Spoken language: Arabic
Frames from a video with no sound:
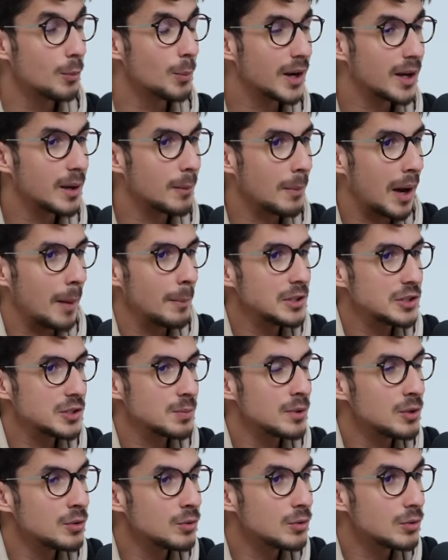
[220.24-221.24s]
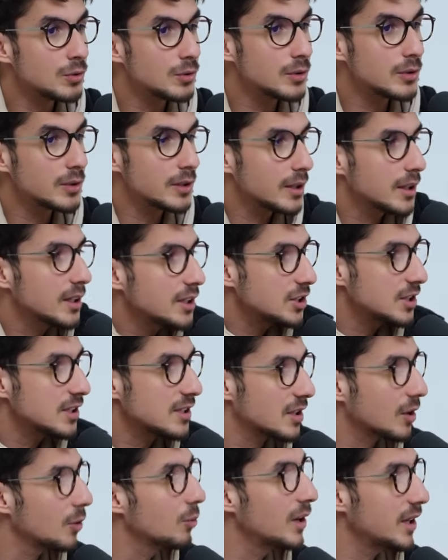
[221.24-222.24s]
ما عملتش منه
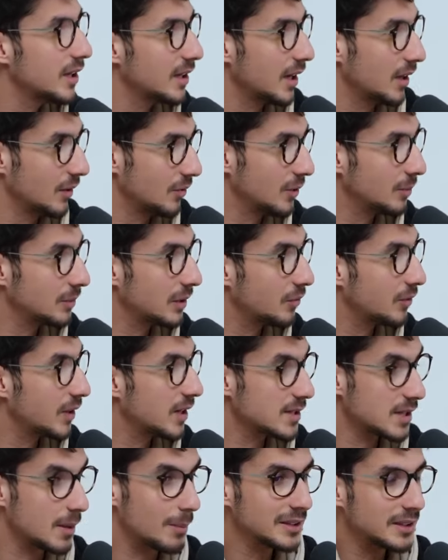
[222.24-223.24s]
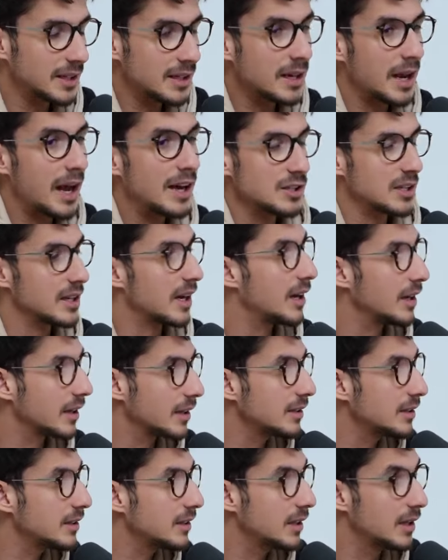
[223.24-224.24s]
غيشيس قويه فهمت الفازه معناتها انا الحاجه اللي
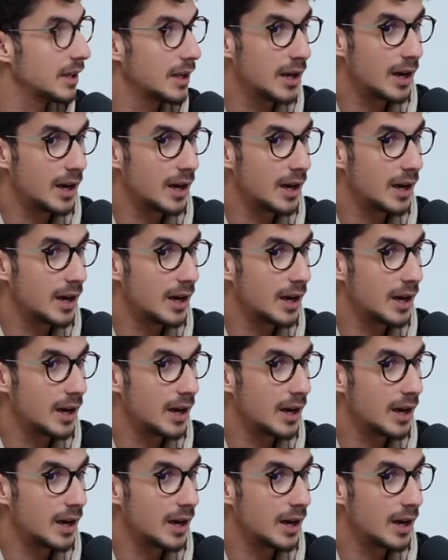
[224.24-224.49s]
قلقتني